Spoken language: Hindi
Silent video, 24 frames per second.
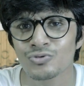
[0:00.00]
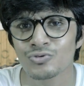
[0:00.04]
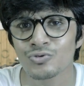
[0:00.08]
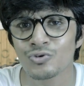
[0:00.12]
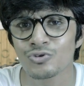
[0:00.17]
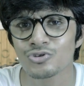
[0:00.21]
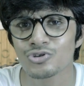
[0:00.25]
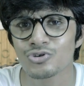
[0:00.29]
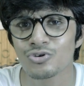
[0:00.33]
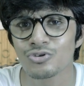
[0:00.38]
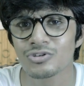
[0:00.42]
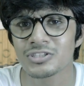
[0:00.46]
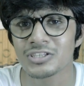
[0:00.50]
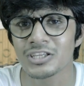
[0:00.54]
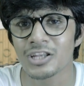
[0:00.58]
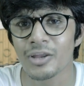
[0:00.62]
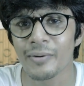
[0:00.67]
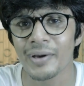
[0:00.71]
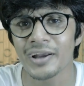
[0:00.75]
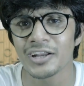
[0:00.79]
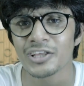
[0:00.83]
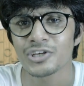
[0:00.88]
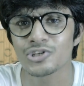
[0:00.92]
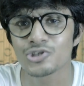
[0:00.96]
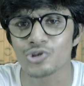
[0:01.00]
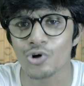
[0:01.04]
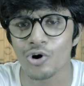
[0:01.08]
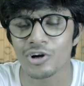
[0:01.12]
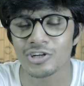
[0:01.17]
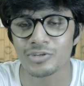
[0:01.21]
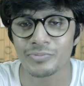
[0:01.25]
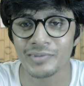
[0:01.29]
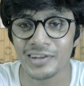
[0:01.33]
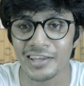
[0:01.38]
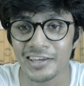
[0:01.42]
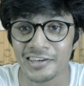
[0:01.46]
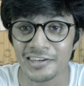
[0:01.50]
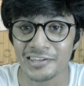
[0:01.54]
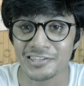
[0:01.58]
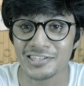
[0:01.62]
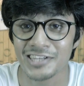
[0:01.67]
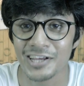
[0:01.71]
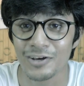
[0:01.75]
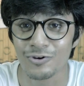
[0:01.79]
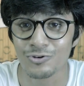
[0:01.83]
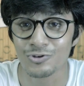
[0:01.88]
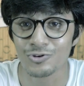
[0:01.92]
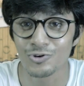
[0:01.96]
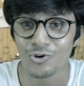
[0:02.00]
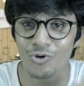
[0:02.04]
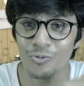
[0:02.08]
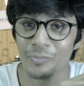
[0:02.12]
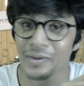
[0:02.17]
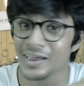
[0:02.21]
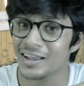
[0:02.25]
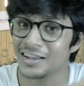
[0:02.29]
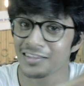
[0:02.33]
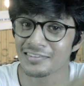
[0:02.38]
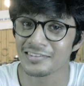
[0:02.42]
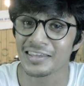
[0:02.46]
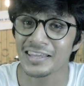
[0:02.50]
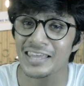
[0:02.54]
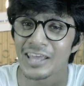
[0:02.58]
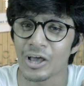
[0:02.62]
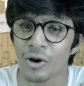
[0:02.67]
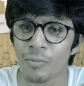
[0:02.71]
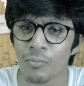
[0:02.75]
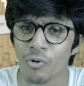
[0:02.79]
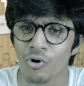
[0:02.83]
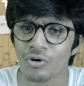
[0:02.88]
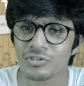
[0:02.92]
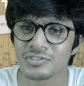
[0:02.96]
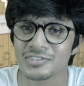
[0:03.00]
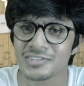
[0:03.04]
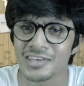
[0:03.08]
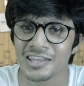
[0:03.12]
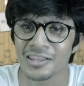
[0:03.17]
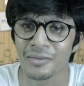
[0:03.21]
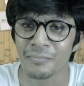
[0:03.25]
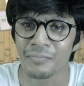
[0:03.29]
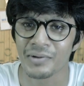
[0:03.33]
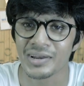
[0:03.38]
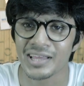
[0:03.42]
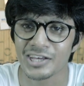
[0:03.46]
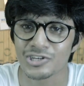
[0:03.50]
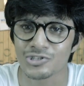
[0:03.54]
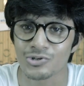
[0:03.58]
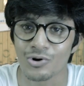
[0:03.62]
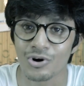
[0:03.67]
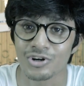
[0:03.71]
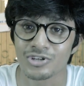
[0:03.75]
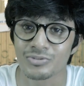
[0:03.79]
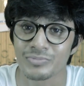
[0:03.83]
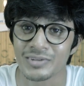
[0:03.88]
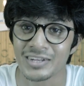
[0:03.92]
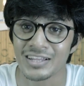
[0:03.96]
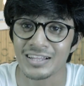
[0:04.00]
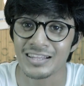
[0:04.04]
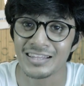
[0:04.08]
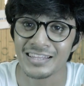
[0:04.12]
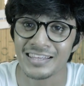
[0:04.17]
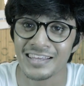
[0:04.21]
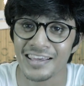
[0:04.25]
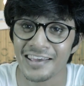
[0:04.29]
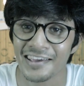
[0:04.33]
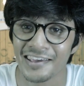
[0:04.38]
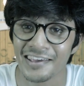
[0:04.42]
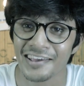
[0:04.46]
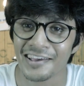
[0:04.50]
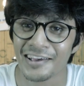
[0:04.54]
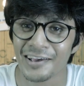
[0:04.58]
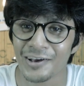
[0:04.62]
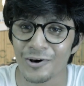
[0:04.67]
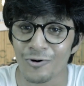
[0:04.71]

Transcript: कुछ कुछ सिनेमैटिक शॉट्स मैंने खींचे उनको पहले देखे आओ बहुत ही ज़्यादा बढ़िया शॉट्स मैंने लिए हैं